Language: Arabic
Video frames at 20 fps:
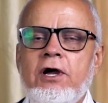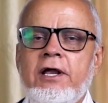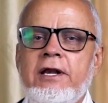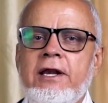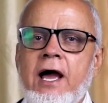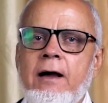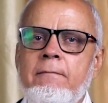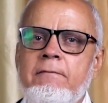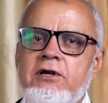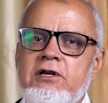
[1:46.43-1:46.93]

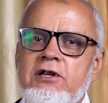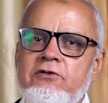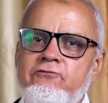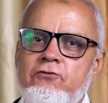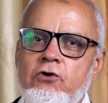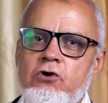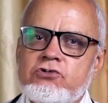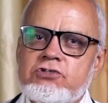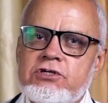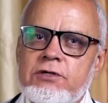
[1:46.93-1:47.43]
احنا عملنا
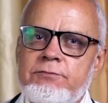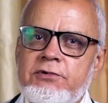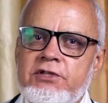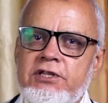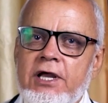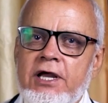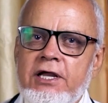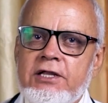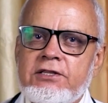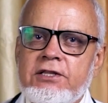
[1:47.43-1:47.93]
الفحوصات
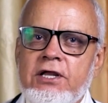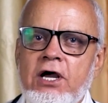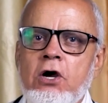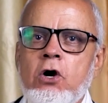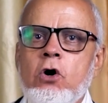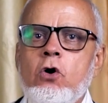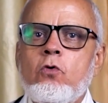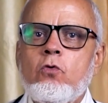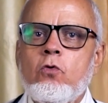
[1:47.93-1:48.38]
بتاعتنا